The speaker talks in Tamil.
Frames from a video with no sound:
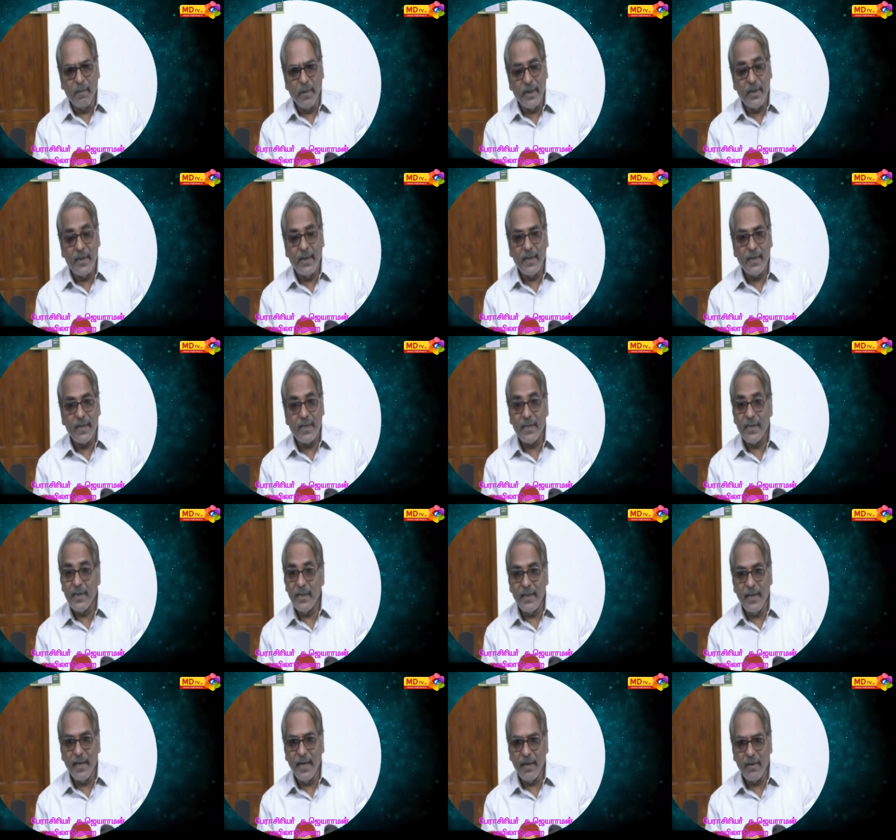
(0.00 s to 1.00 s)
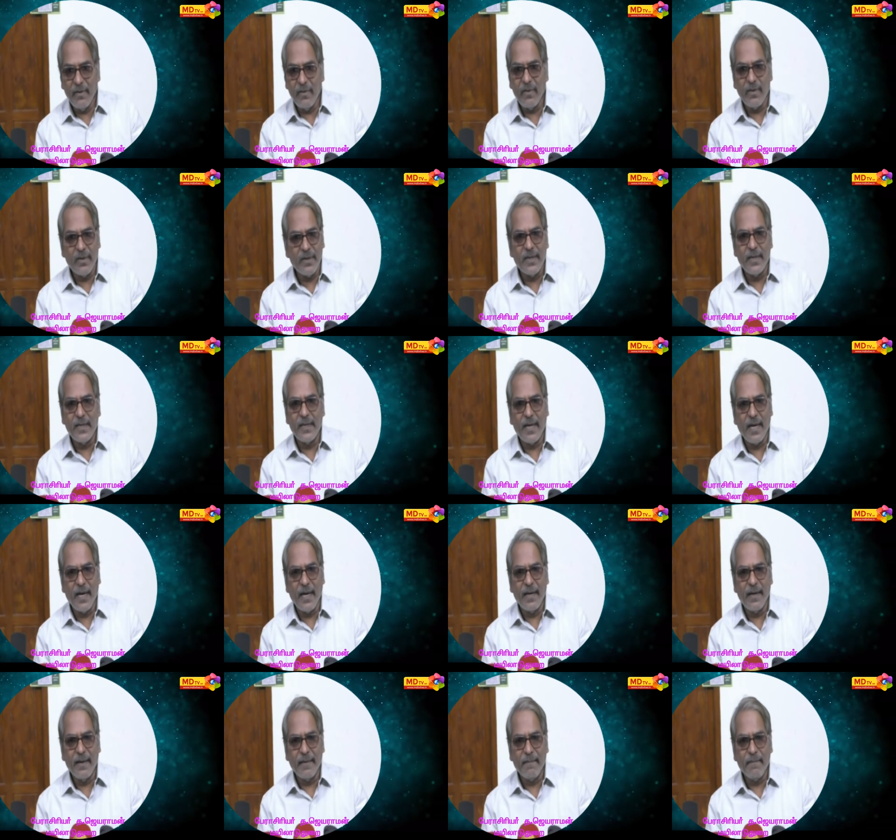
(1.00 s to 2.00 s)
மத்திய அரசு ஏலம்
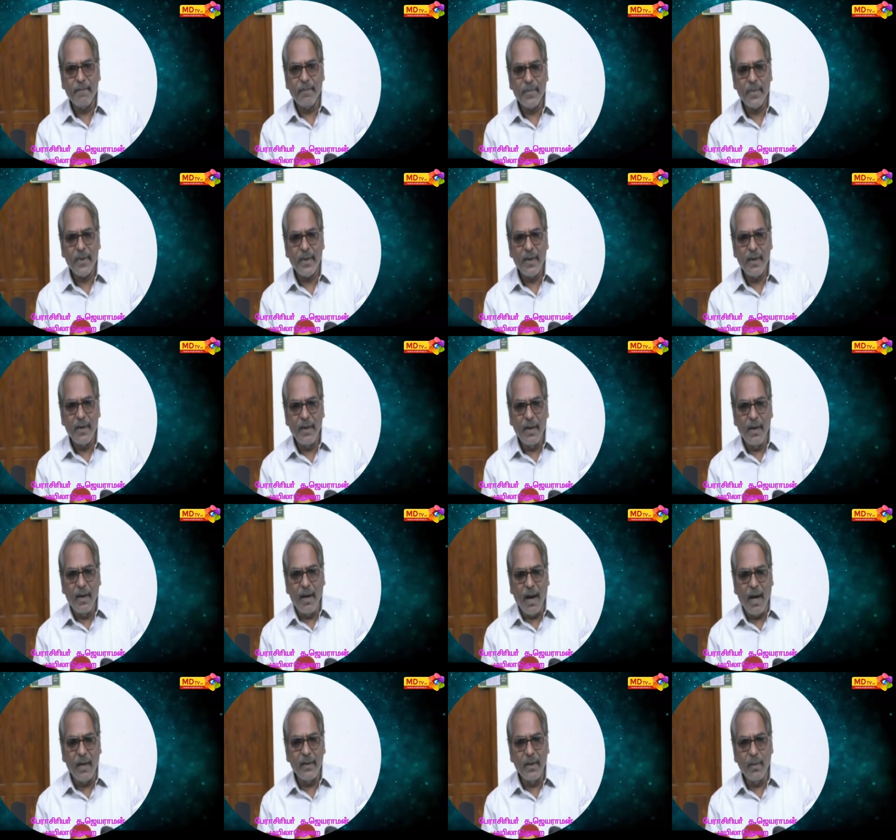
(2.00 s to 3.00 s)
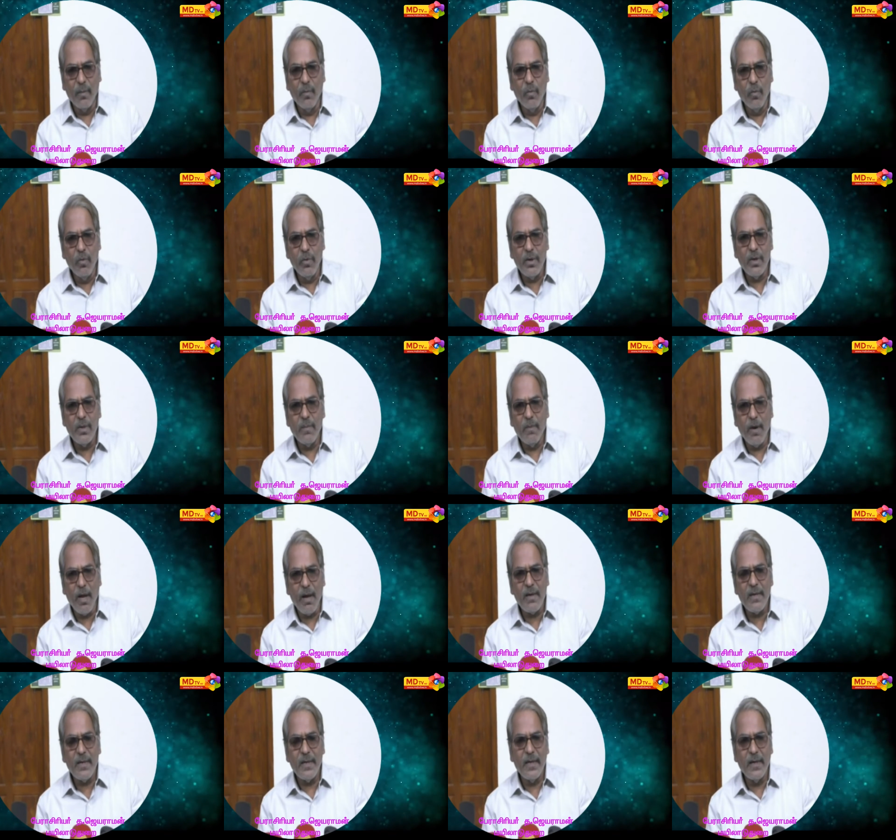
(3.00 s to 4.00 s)
கொடுத்துருக்குறாங்க அந்த மூன்று
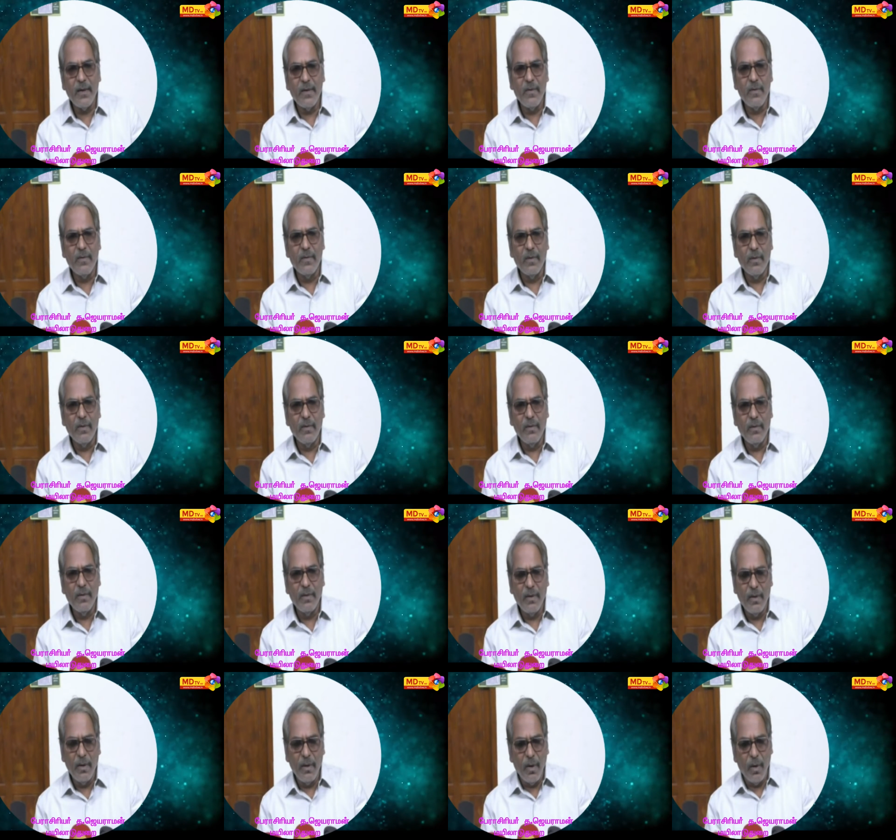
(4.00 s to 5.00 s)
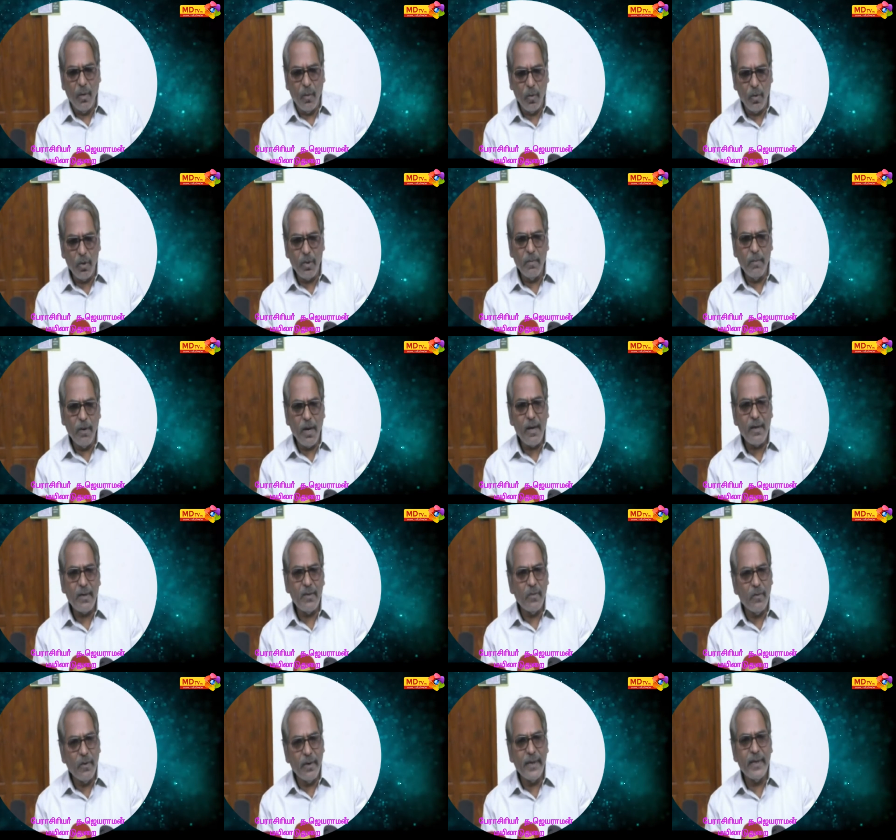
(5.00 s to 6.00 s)
பிளாக்குகளும் ஒரு
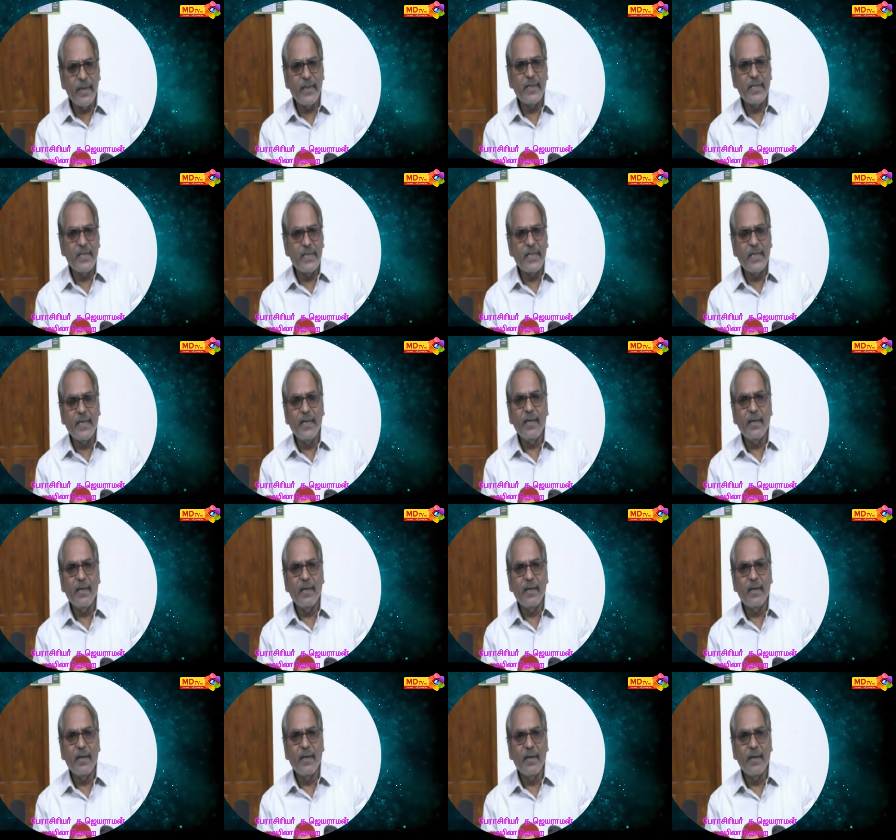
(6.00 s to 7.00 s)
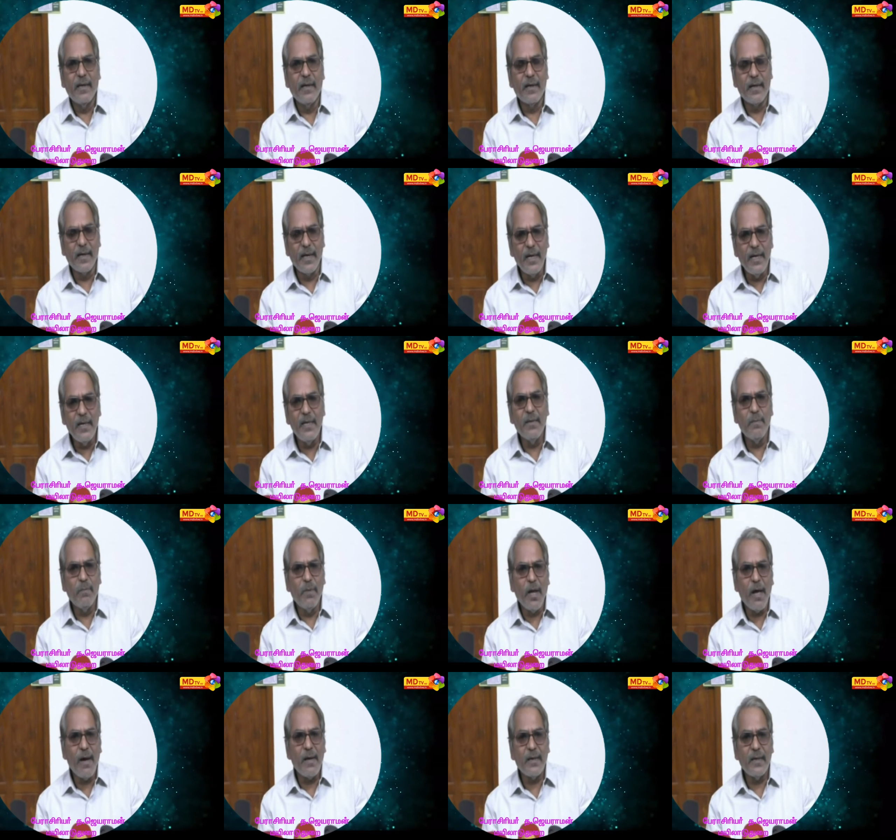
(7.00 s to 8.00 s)
பிளாக்கு ஓஎன்ஜிசி ரெண்டு
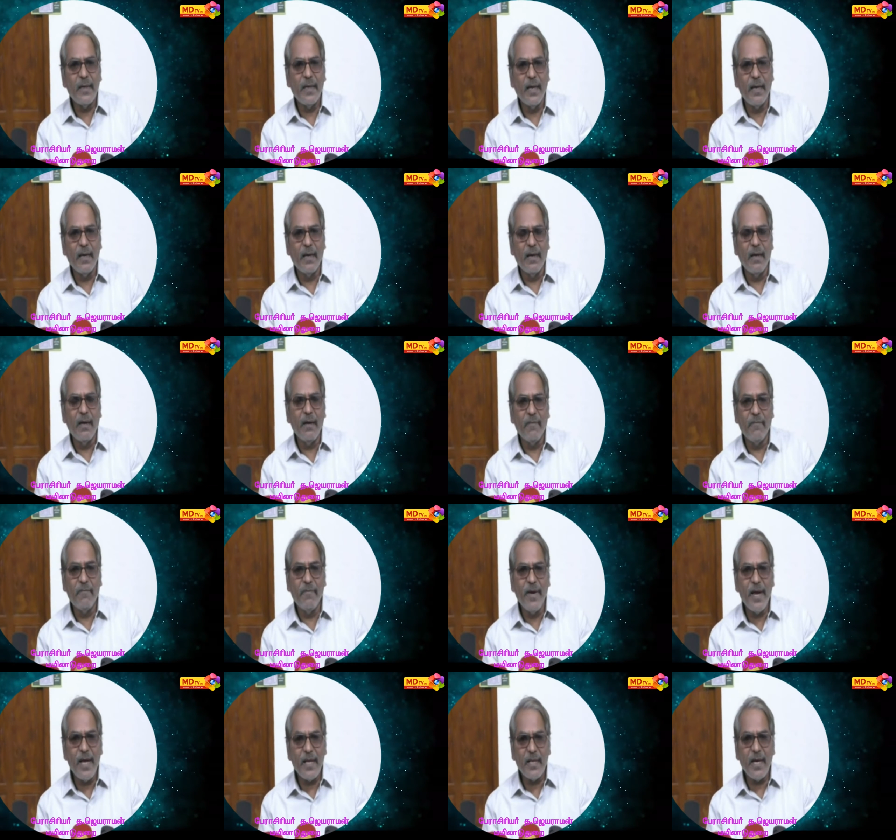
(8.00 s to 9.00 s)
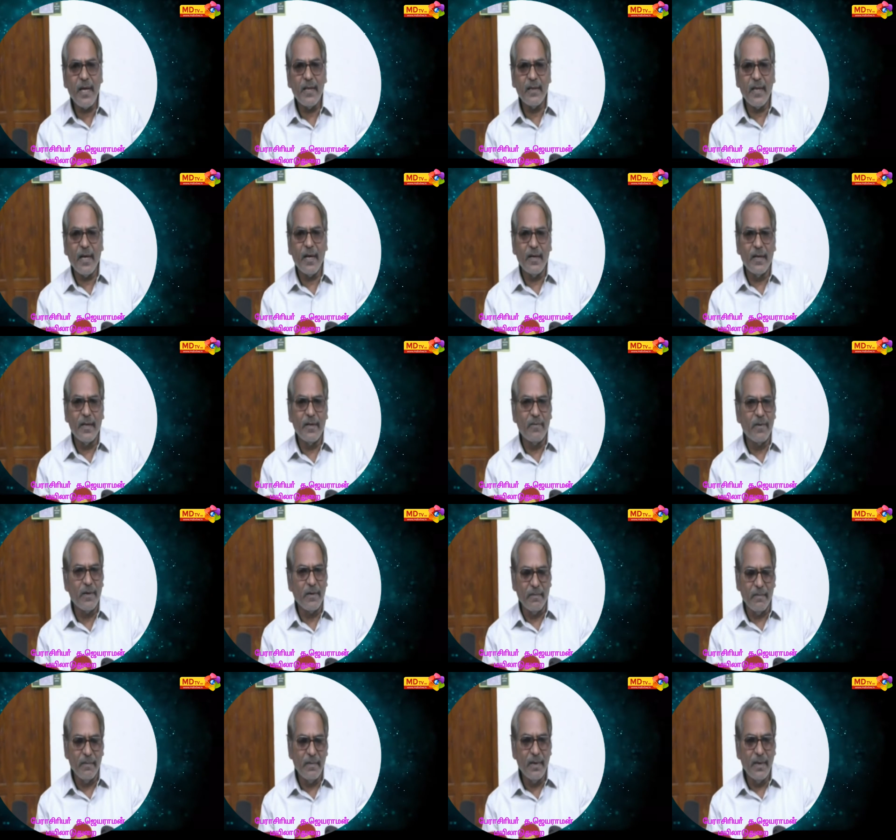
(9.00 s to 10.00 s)
பிளாக்குகள் வேதாந்தா
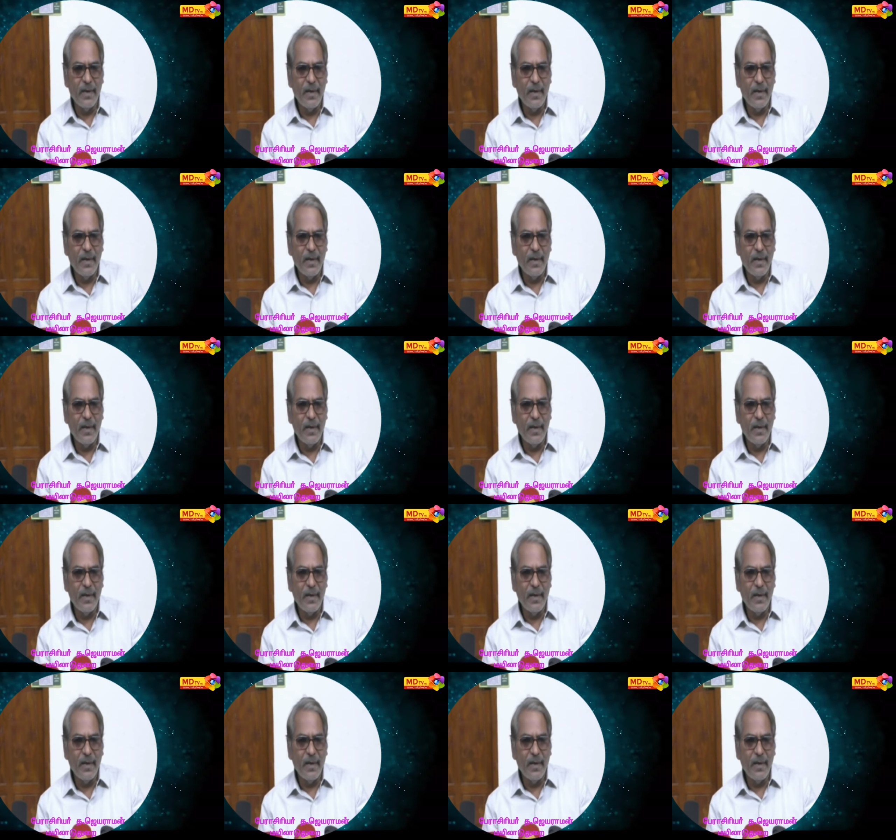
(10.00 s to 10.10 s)
நிறுவனம்